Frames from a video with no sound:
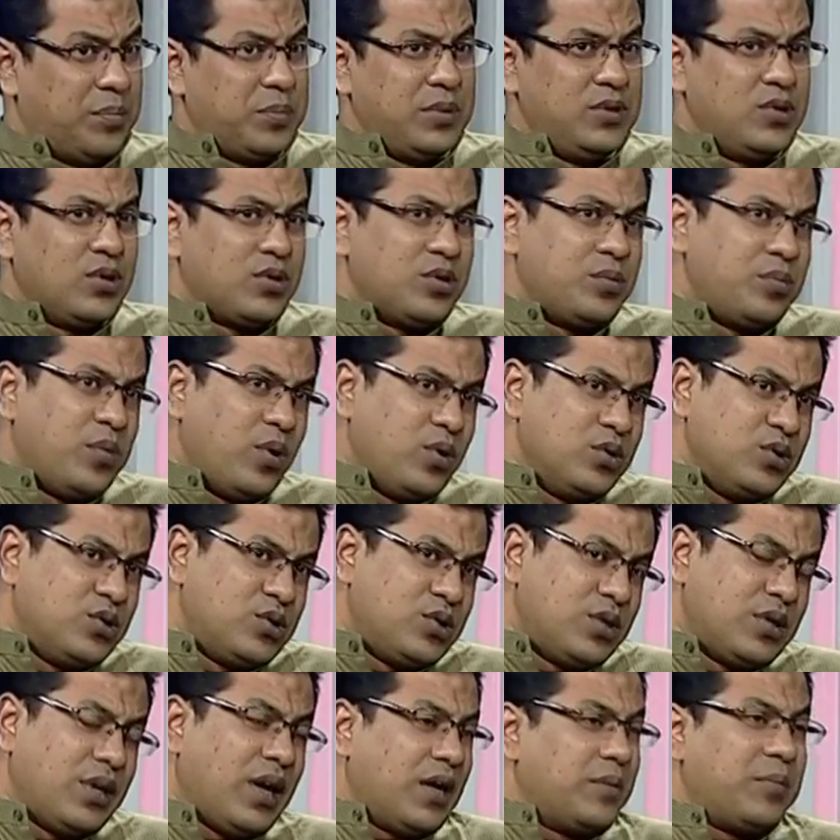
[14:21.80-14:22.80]
আপনি যখন
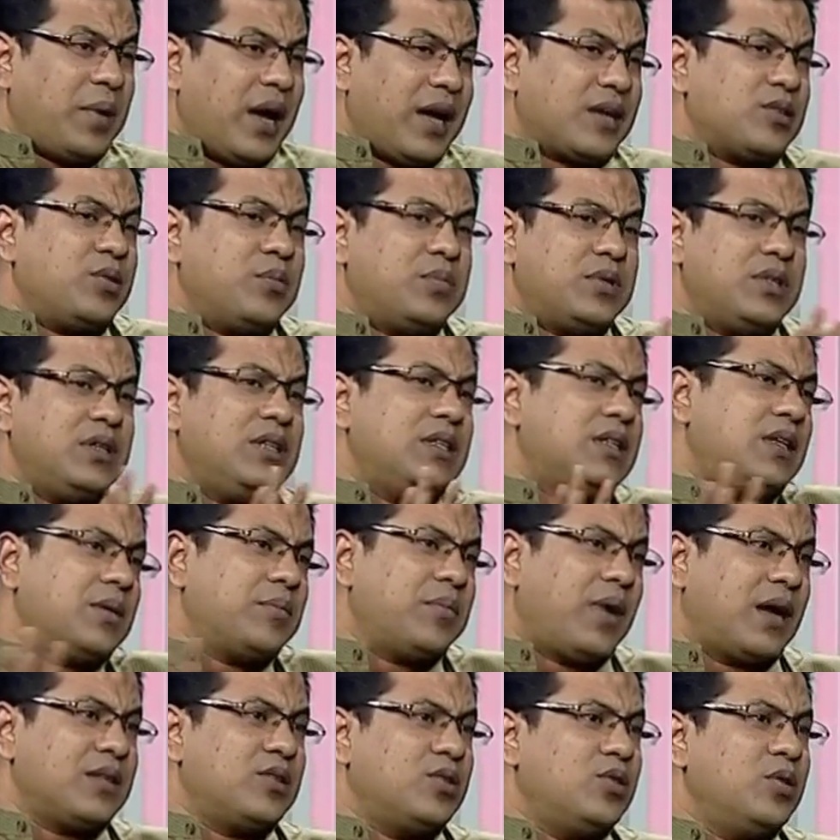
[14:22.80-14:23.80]
মঞ্চে একদম তিনটা
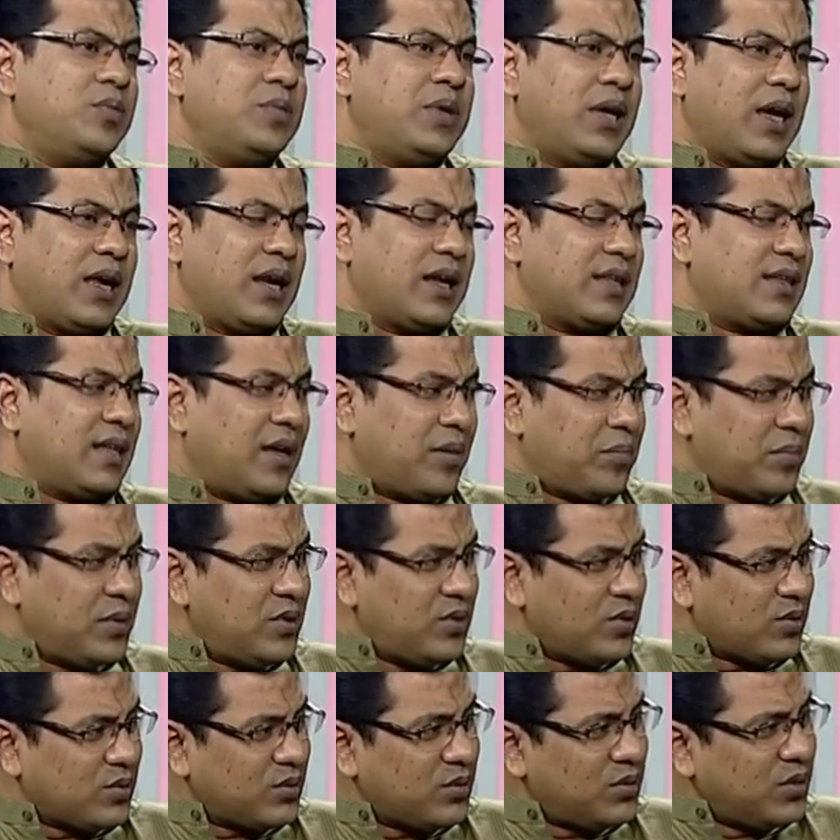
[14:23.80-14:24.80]
মাধ্যমই আলাদা আপনি
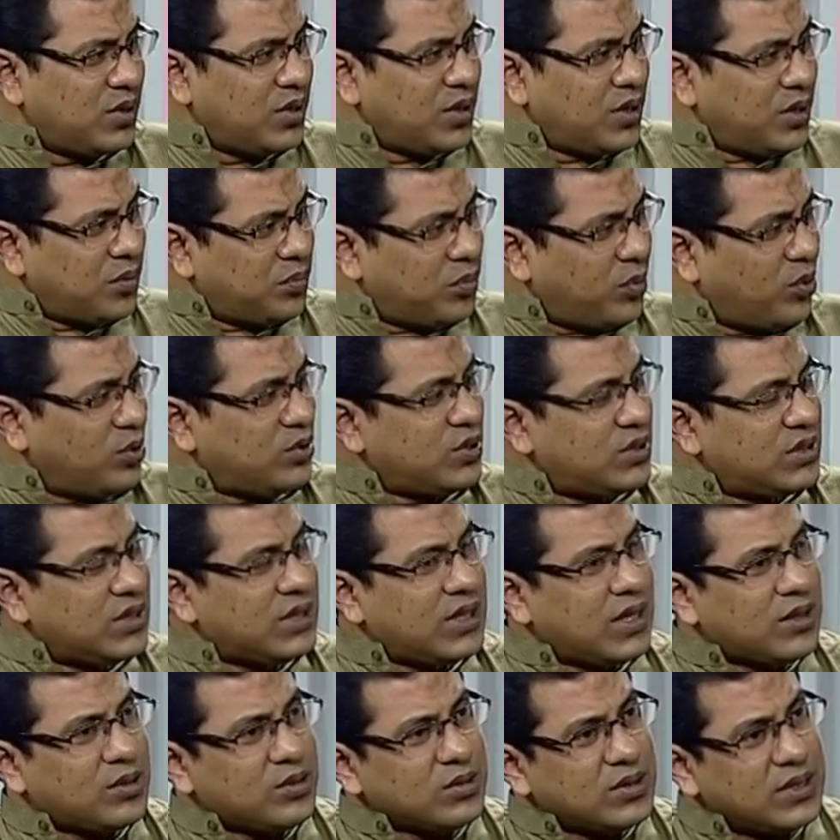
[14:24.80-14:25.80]
যখন মঞ্চে
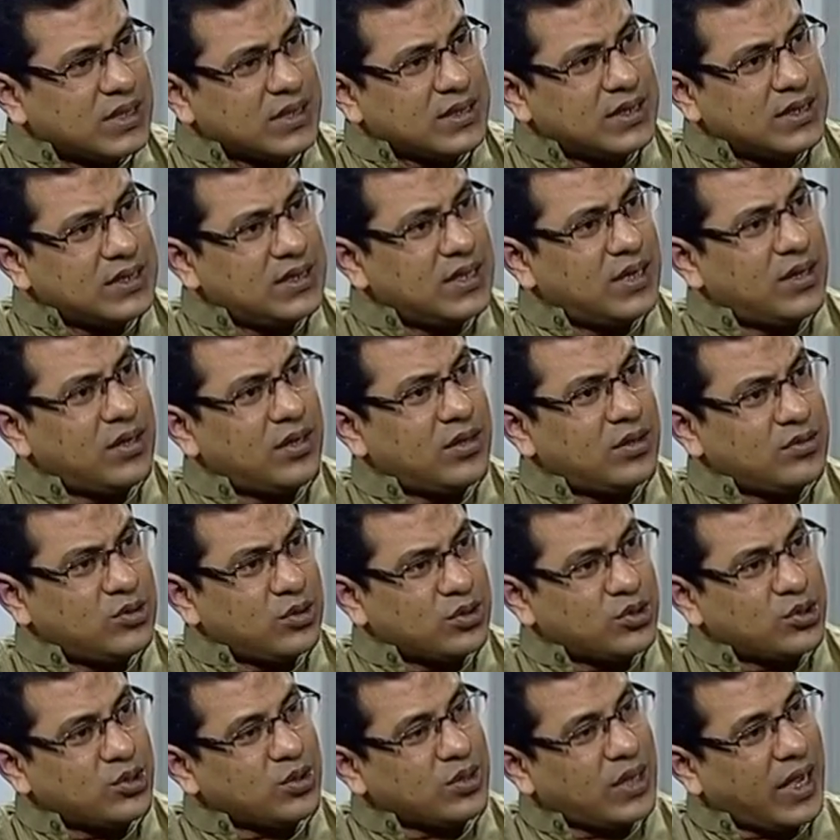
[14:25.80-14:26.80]
নাটক দেখতে যায়
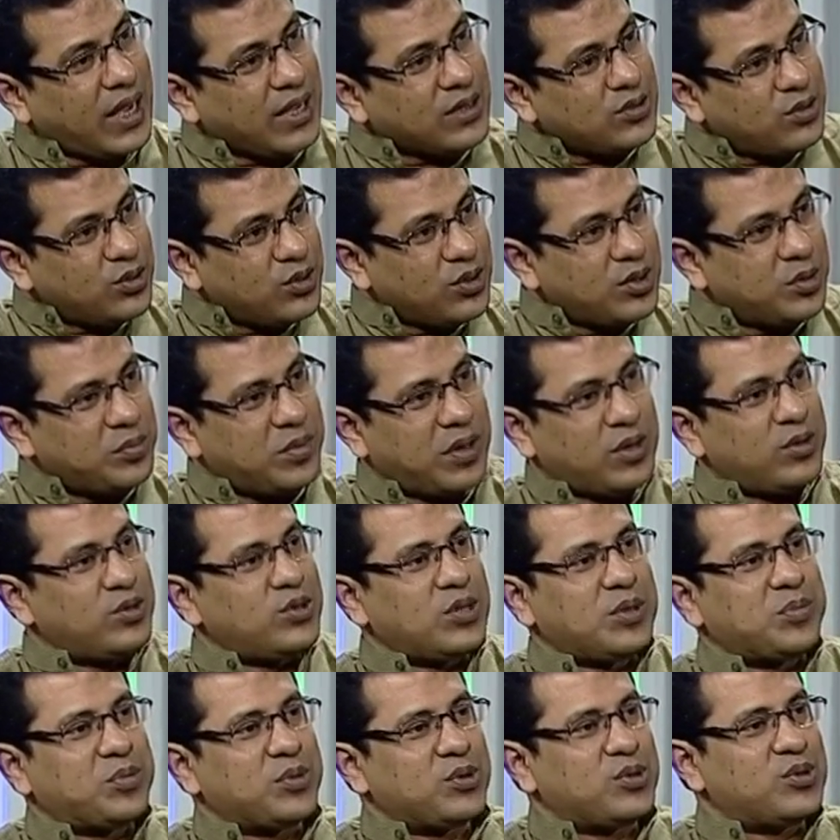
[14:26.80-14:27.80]
দর্শক এক ধরনের
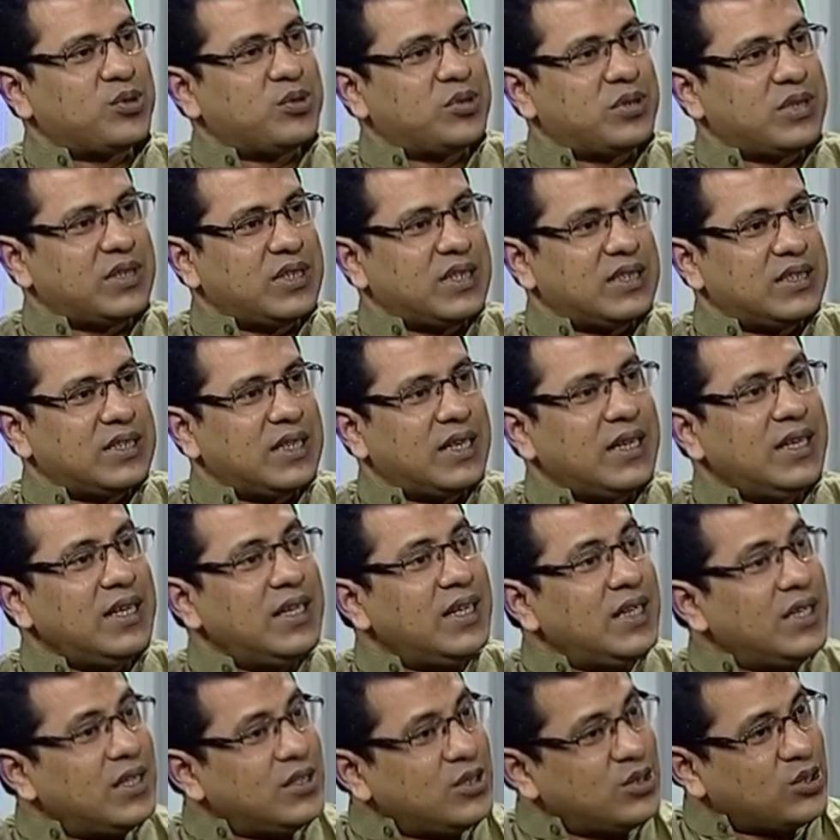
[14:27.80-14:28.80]
মানসিক প্রস্তুতি নিয়ে যায়
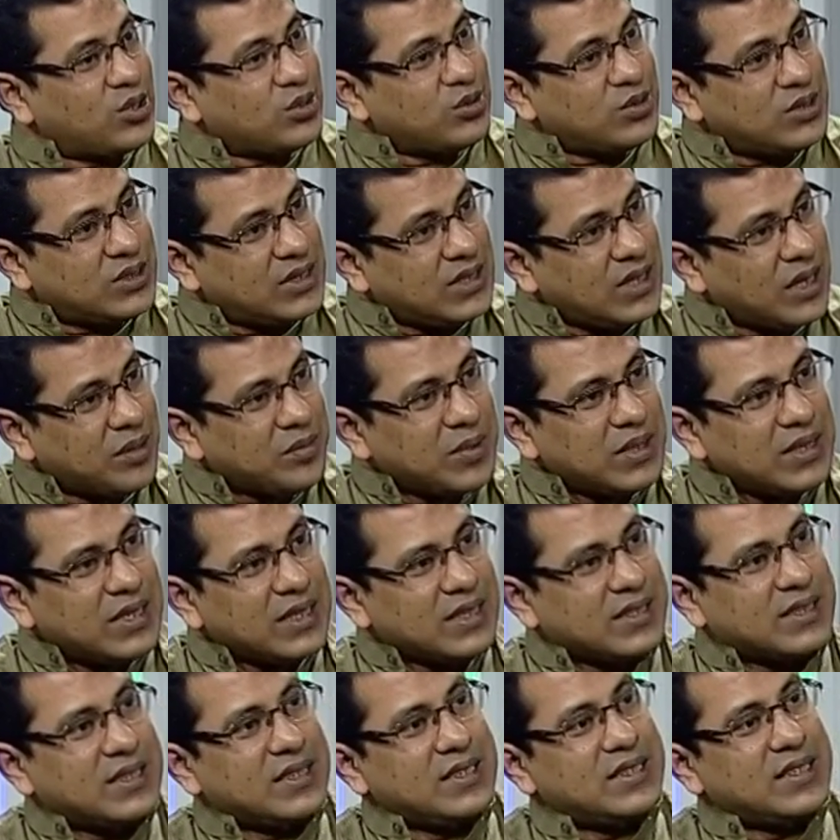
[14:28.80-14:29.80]
যখন সিনেমা
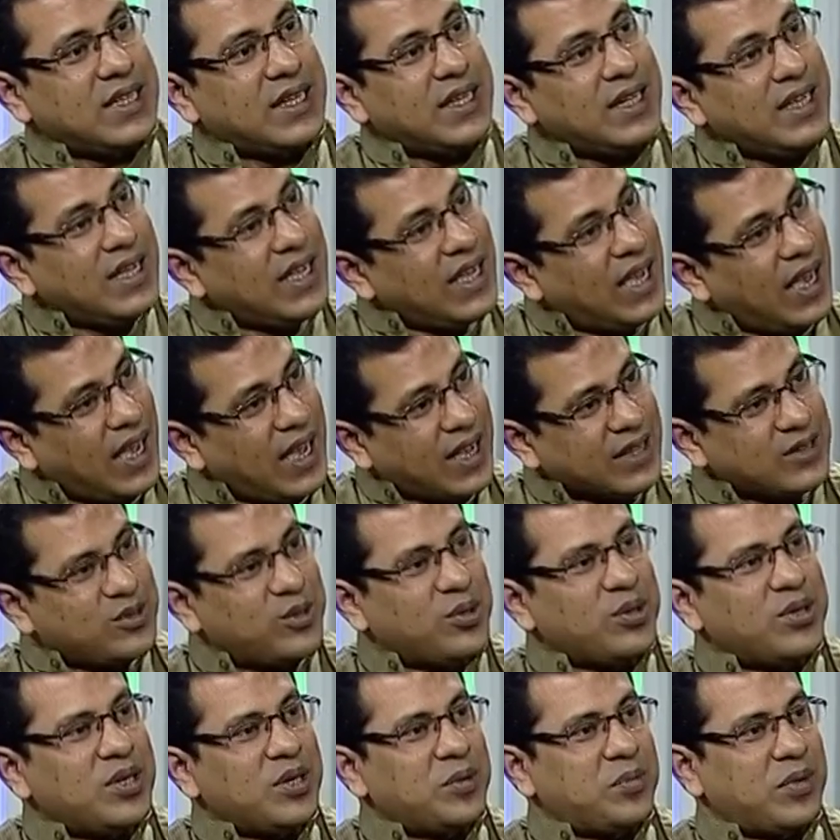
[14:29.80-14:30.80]
দেখতে যায় এক
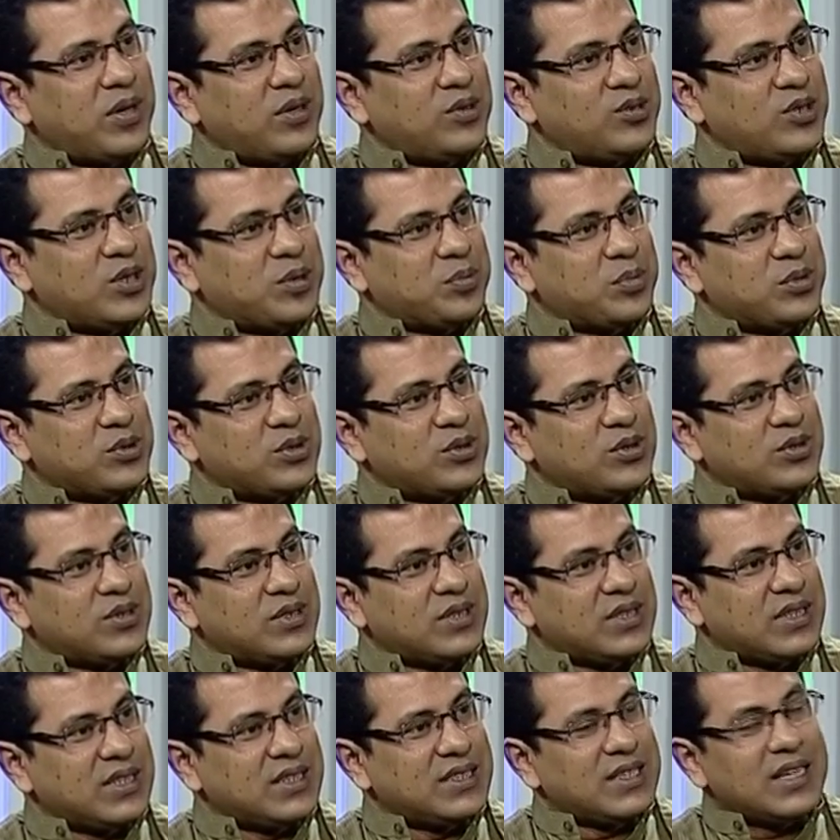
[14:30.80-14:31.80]
ধরনের মানসিক প্রস্তুতি
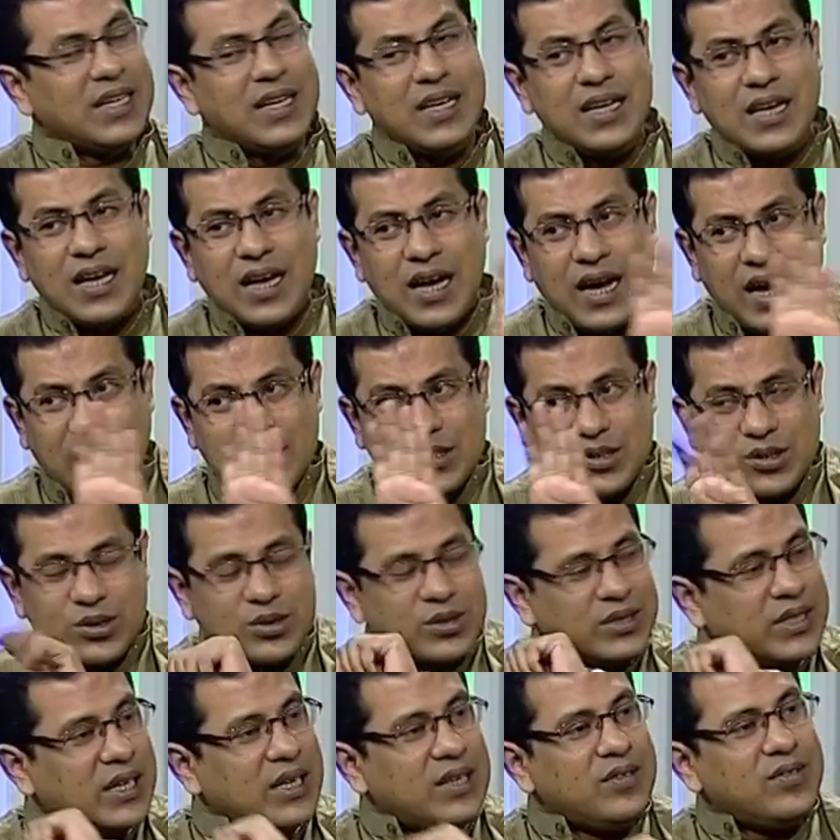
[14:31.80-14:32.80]
নিয়ে যায় আর যখন
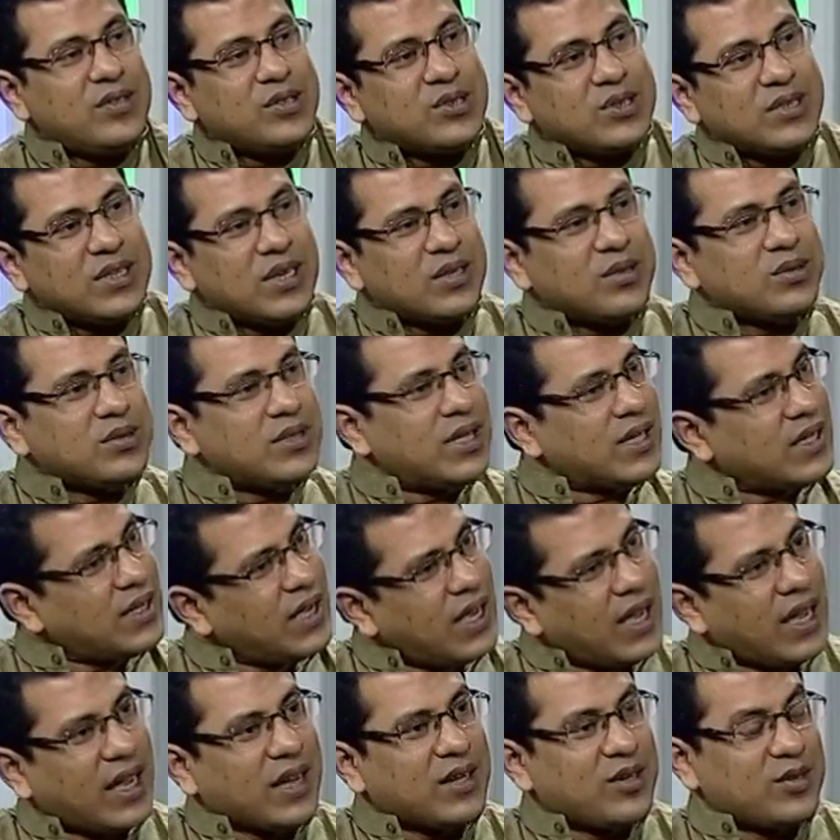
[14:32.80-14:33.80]
টেলিভিশন নাটক দেখে
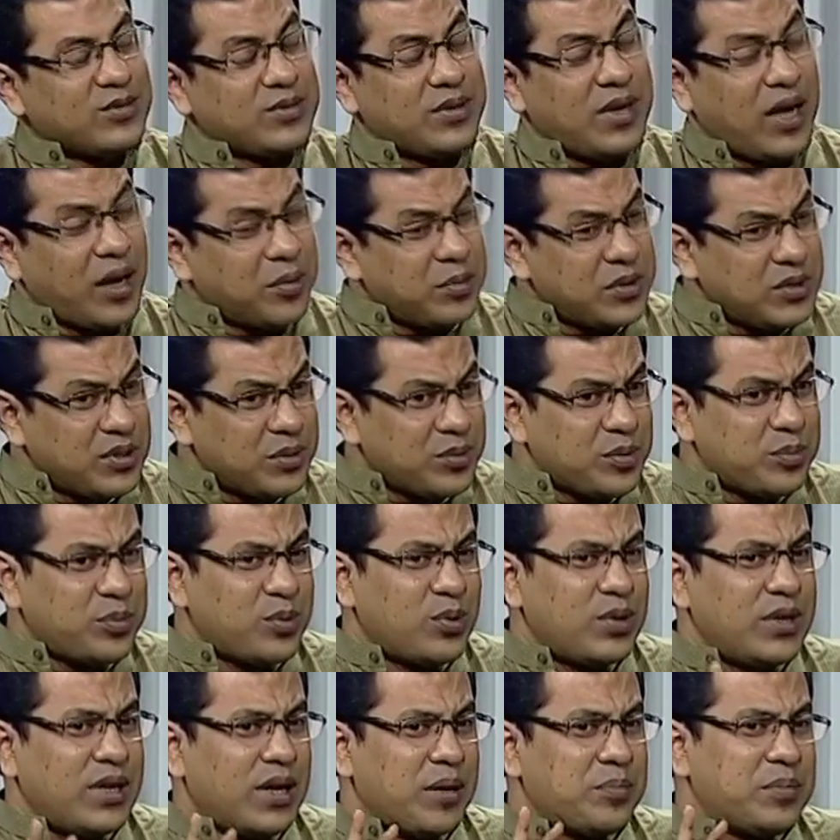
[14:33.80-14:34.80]
এক আমি যেমন
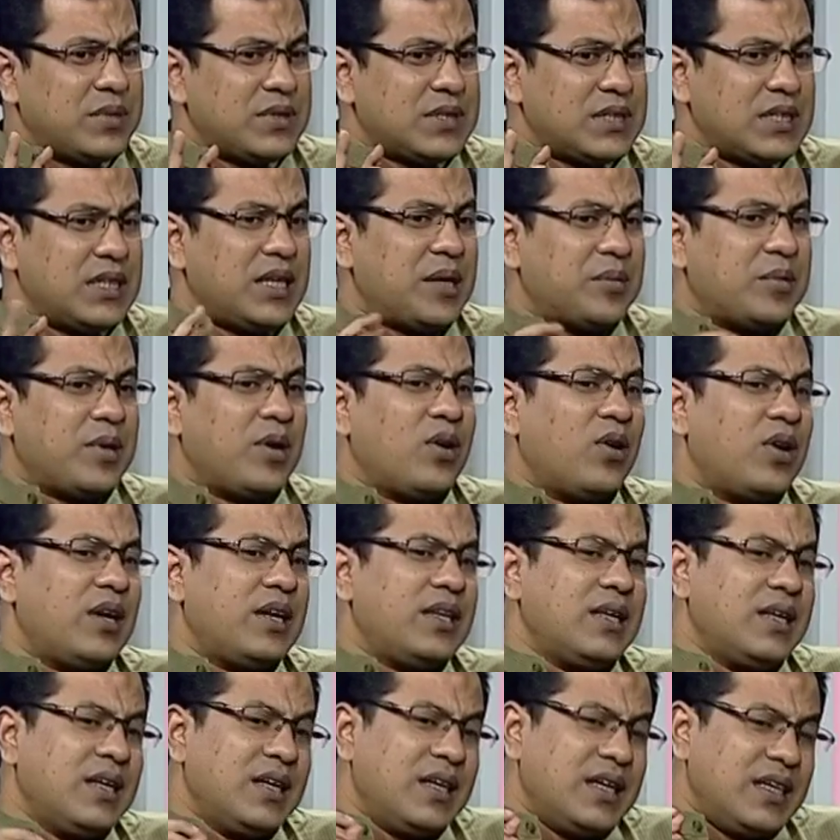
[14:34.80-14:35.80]
বলি আপনি সিনেমা হলে